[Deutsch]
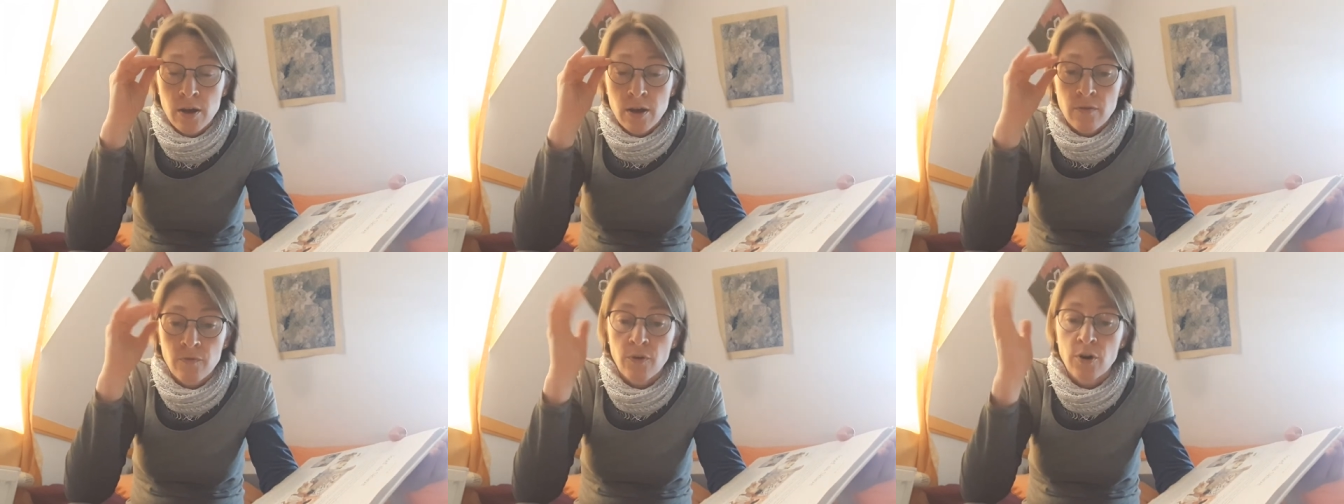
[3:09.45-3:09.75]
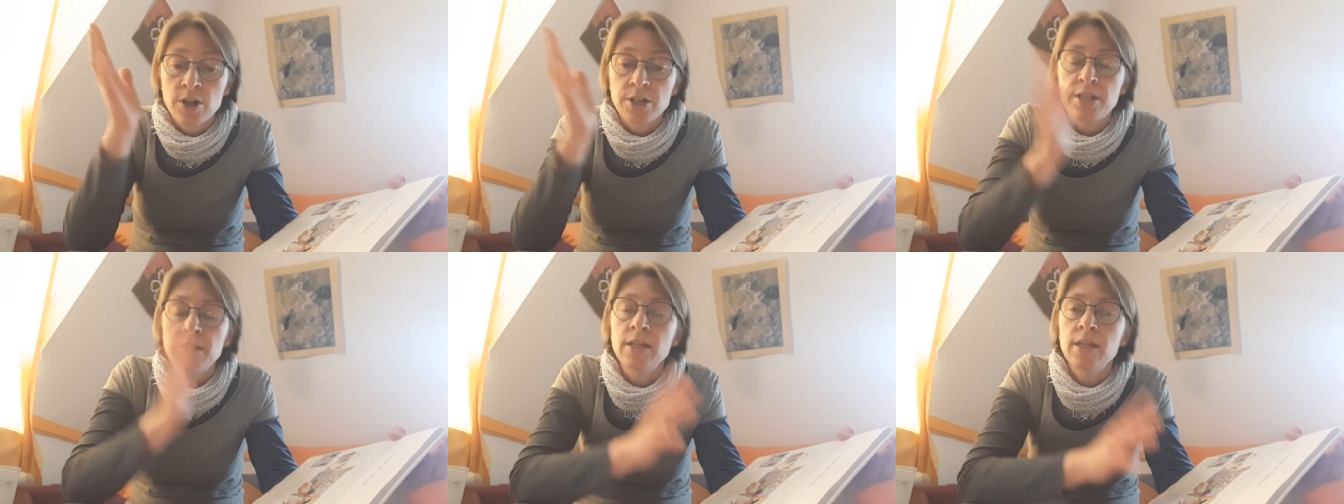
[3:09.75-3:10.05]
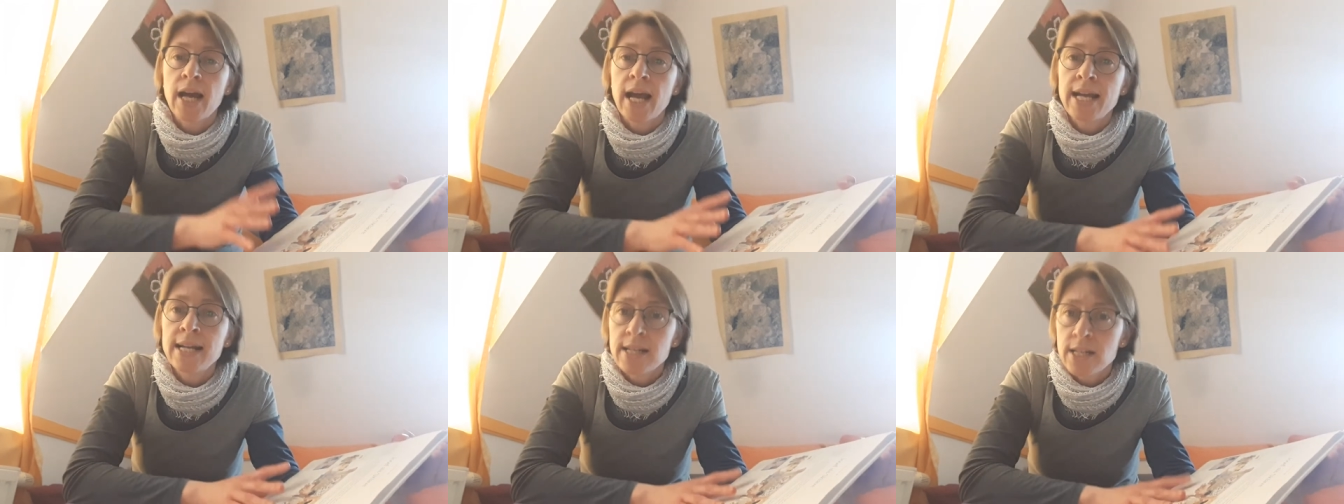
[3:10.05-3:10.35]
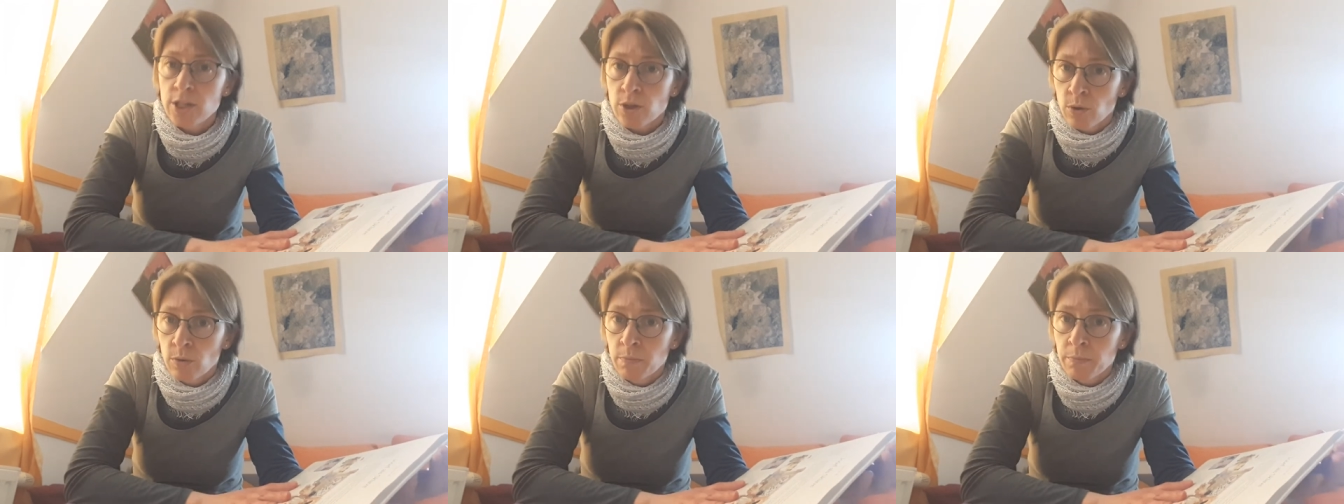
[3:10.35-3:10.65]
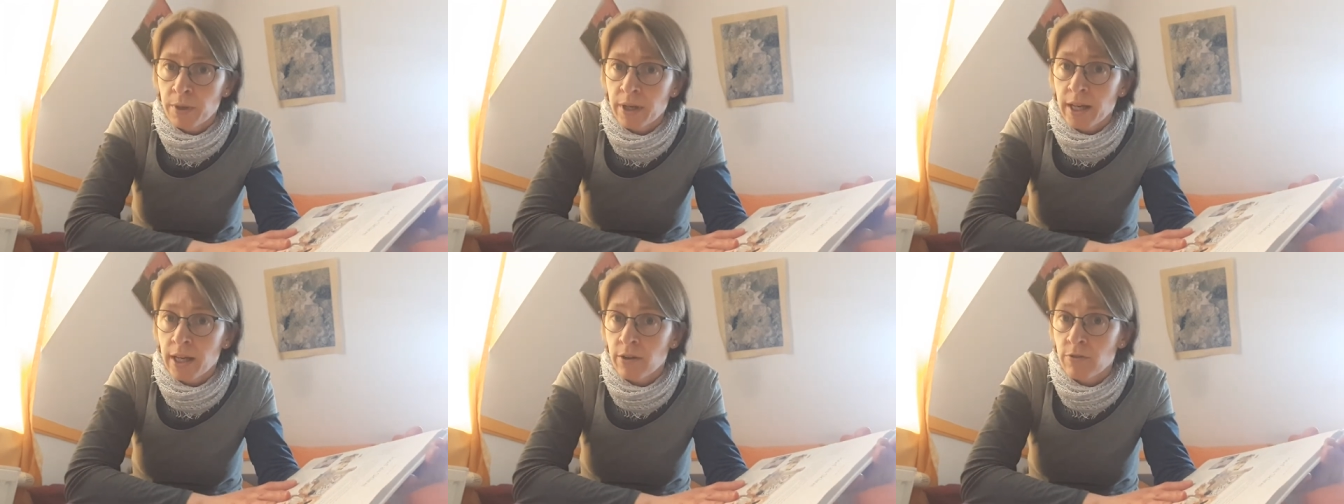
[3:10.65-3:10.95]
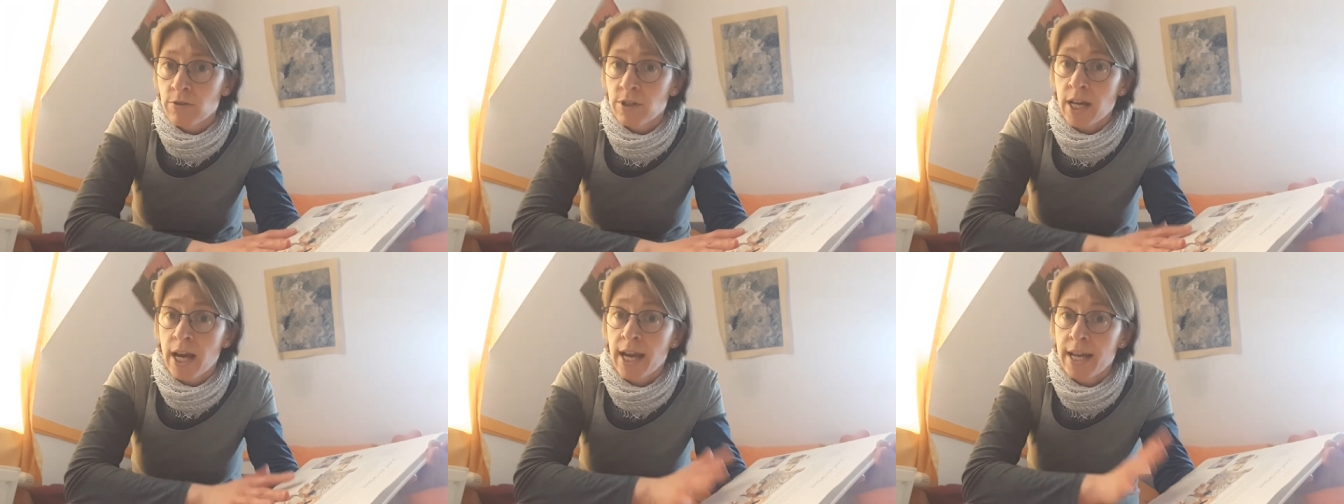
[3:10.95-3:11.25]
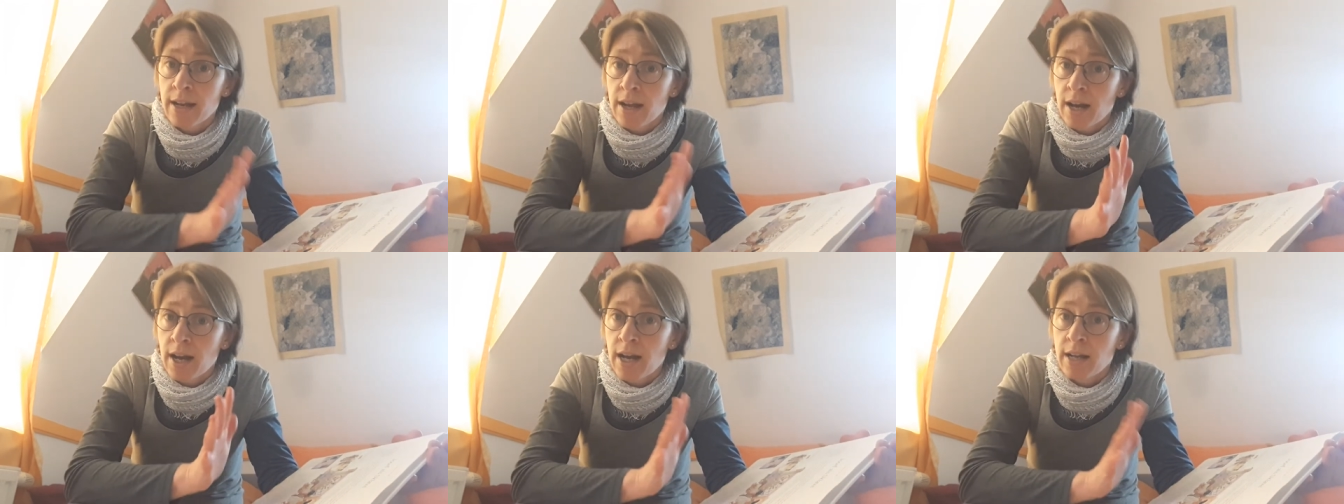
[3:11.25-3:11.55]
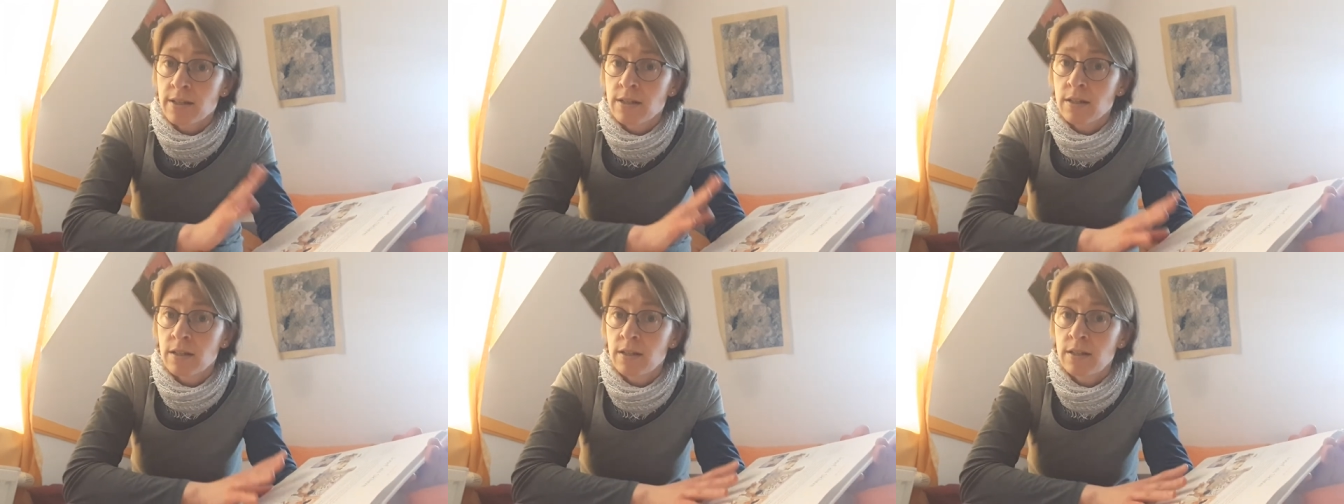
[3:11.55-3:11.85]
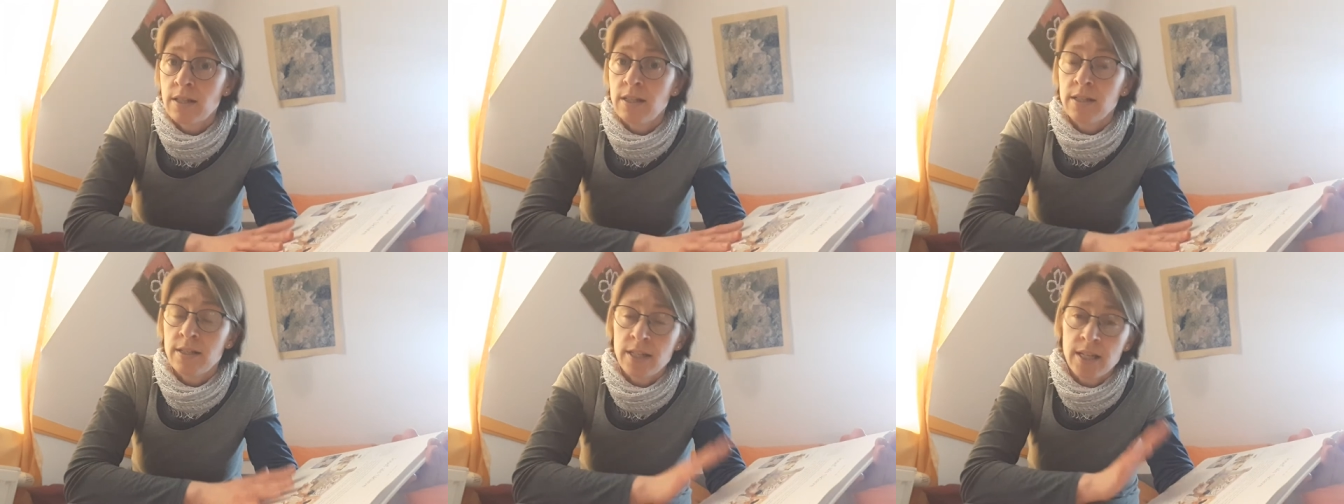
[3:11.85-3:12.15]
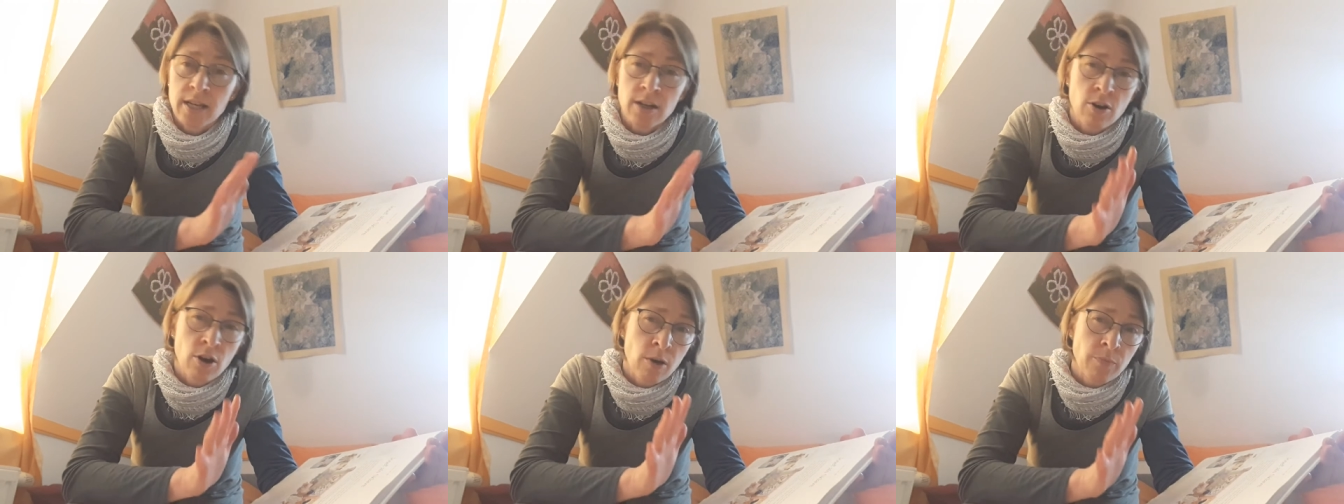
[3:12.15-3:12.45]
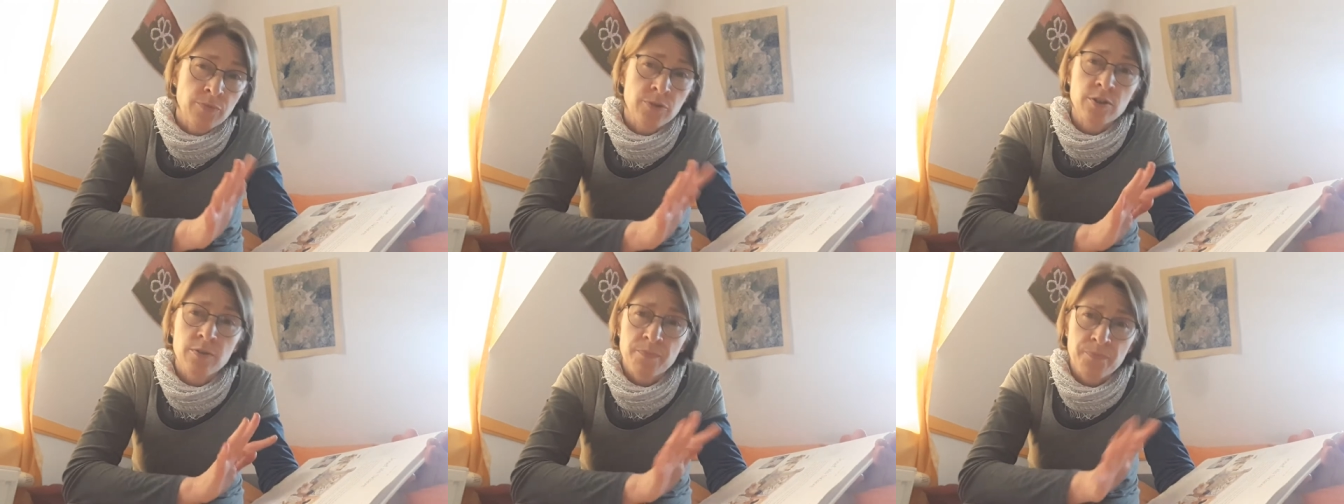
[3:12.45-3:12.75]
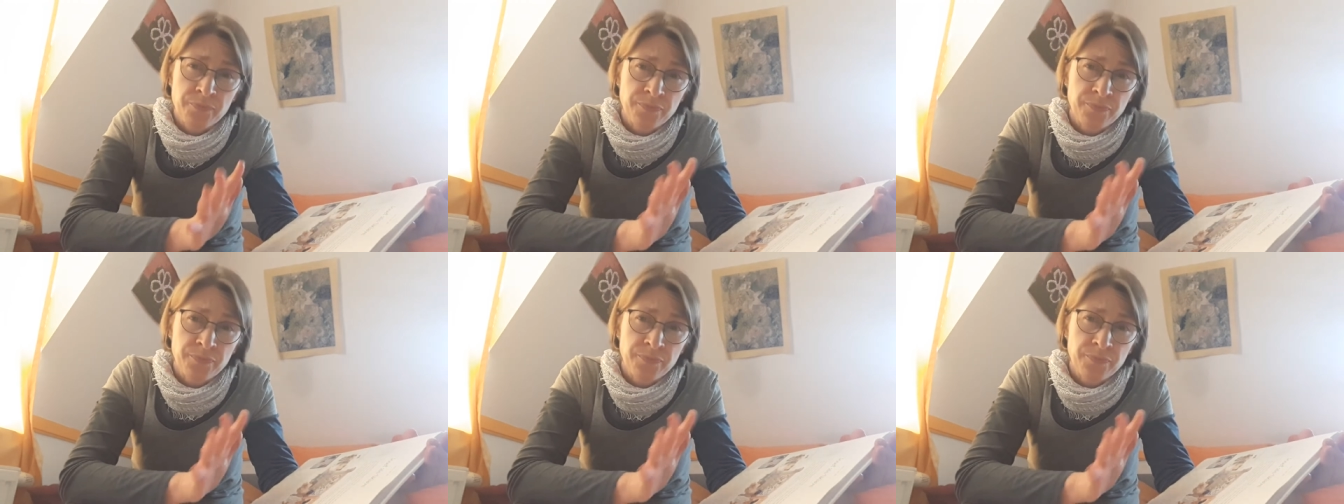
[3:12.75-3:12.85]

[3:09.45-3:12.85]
wollten ihn eigentlich umbringen und einer hatte die Idee, kommt,